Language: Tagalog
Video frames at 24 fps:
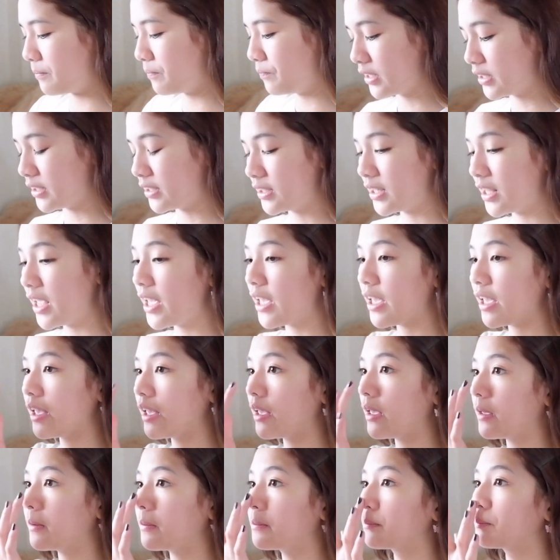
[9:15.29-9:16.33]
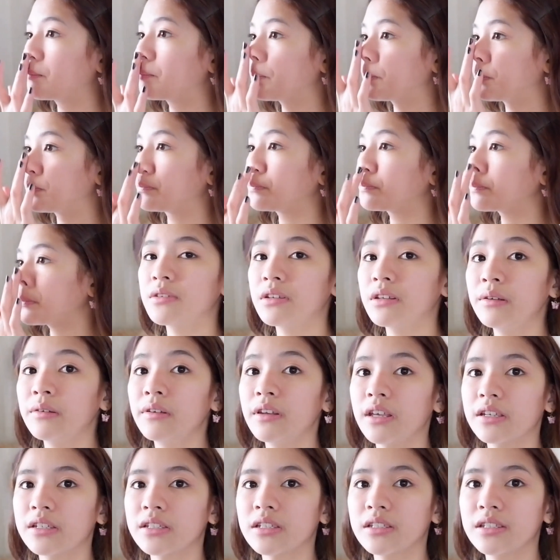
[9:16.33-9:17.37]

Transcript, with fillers: Kasi, tuloy wala siya